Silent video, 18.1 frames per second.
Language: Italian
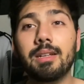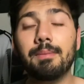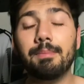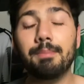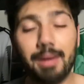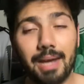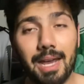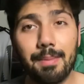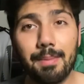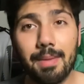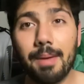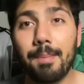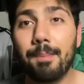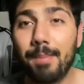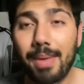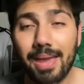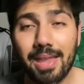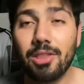Bremer,
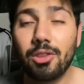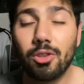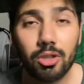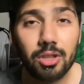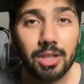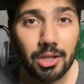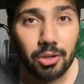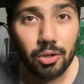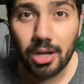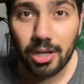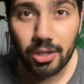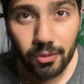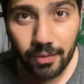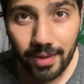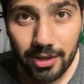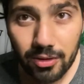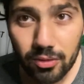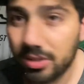bentornato alla
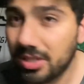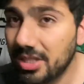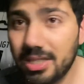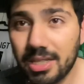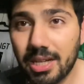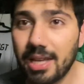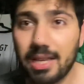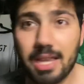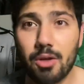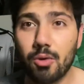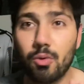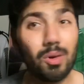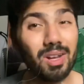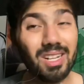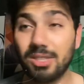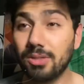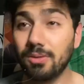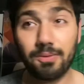Juventus, direi che è
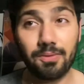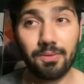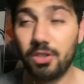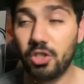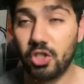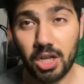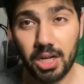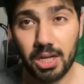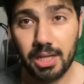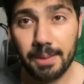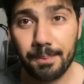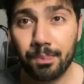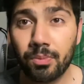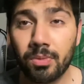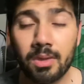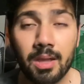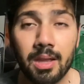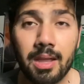quasi ufficiale
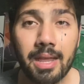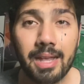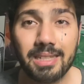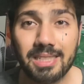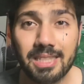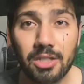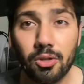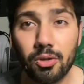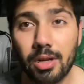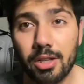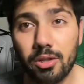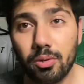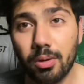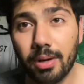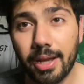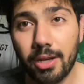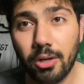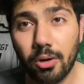essendo che
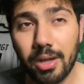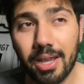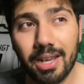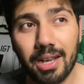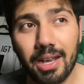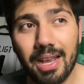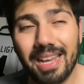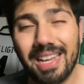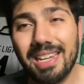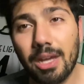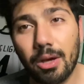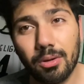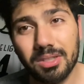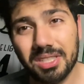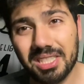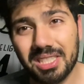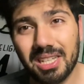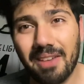Torino era in
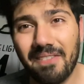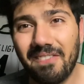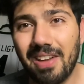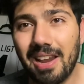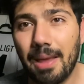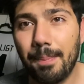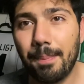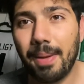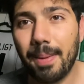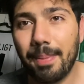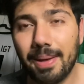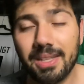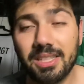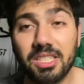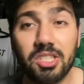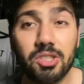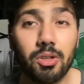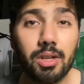Austria a fare la
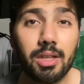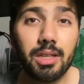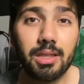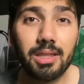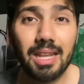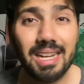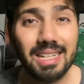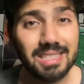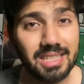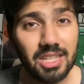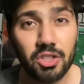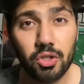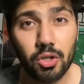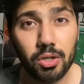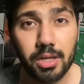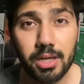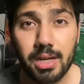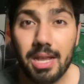preparazione della
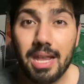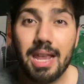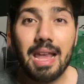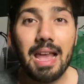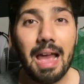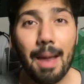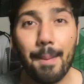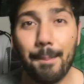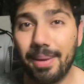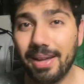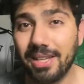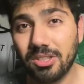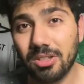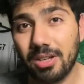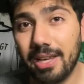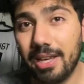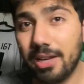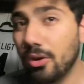stagione, ha
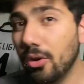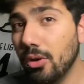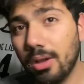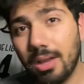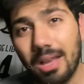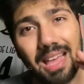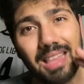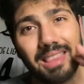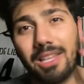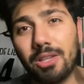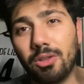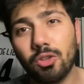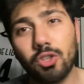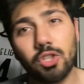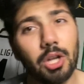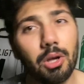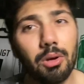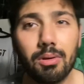preso l'aereo, ha detto
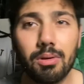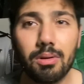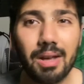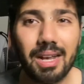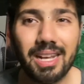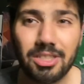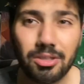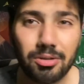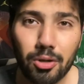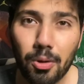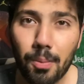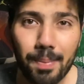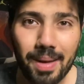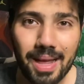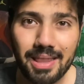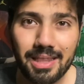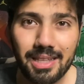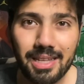ciao ai suoi
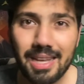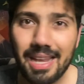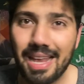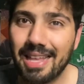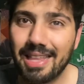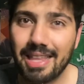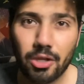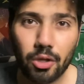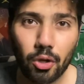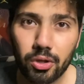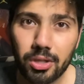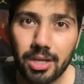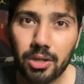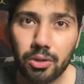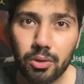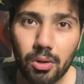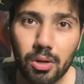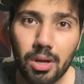compagni ed è
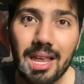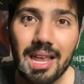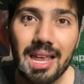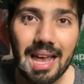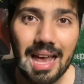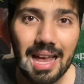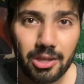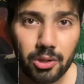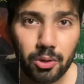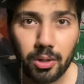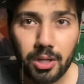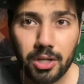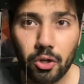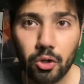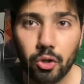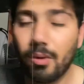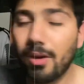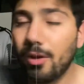tornato a
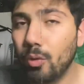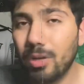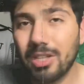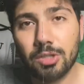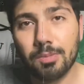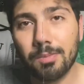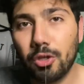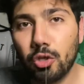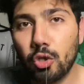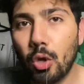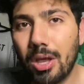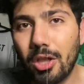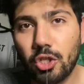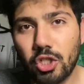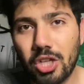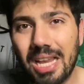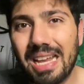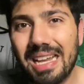Torino, dove in questo momento
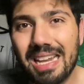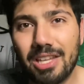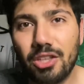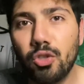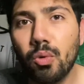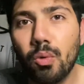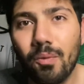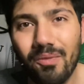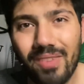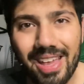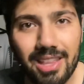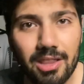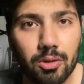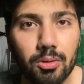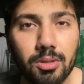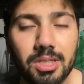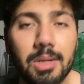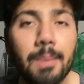c'è la
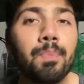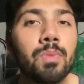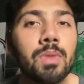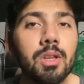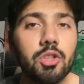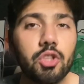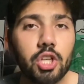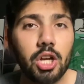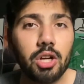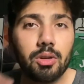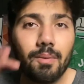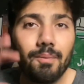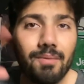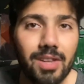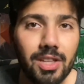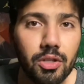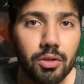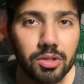Juventus. C'è anche un
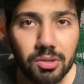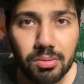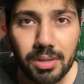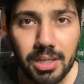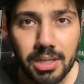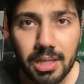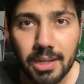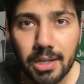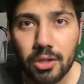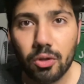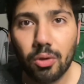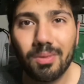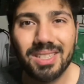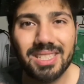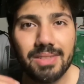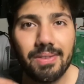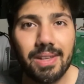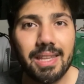video su internet dove
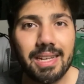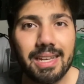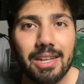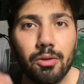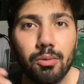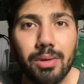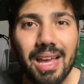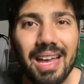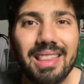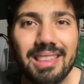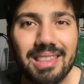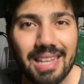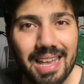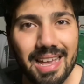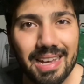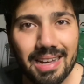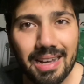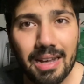si vede che lui
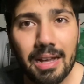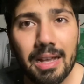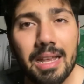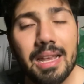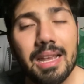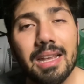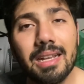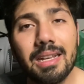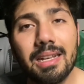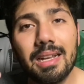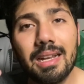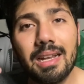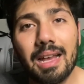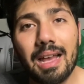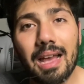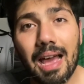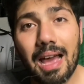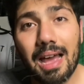atterra
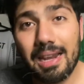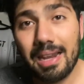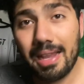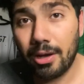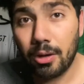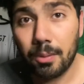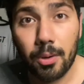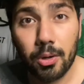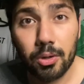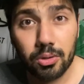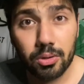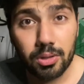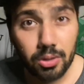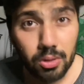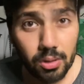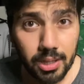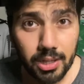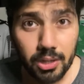all'aeroporto di
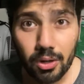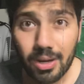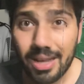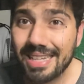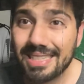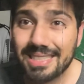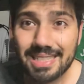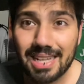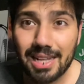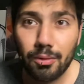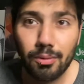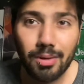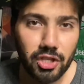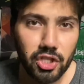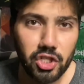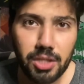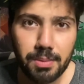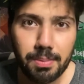Torino e sale
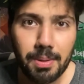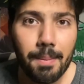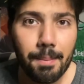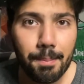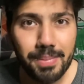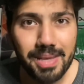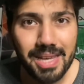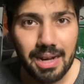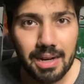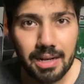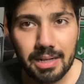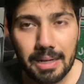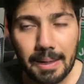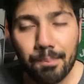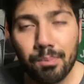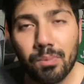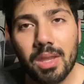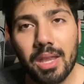una jeep
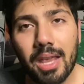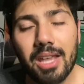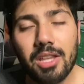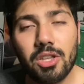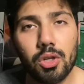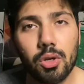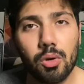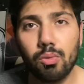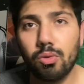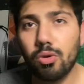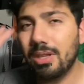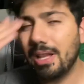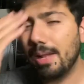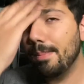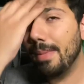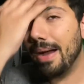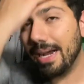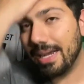bianca e c'è uno
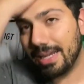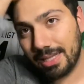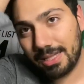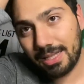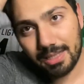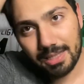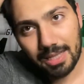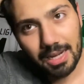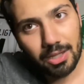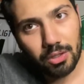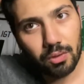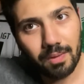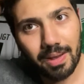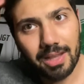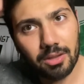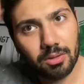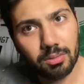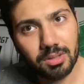del marketing della
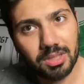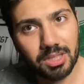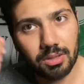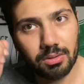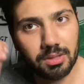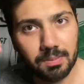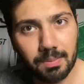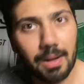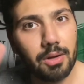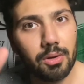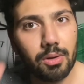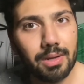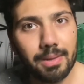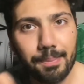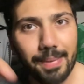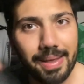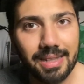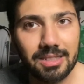Juventus, se non sbaglio lì
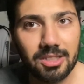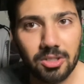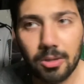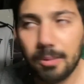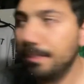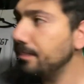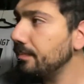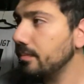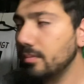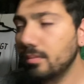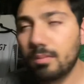in mezzo,